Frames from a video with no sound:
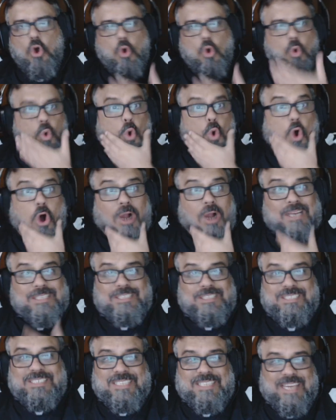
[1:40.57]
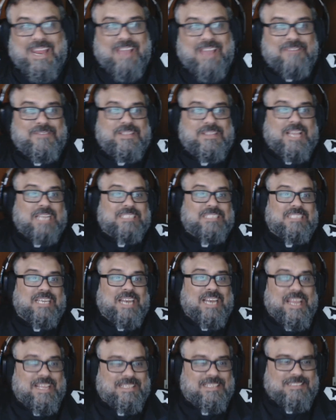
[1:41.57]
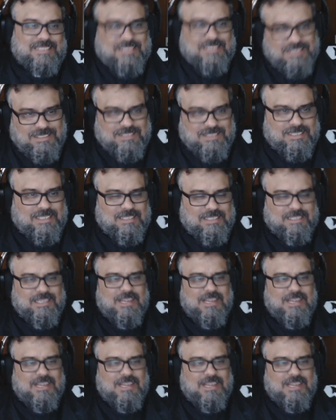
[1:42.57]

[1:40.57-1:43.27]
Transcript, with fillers: O Holly escreve das lendas, né?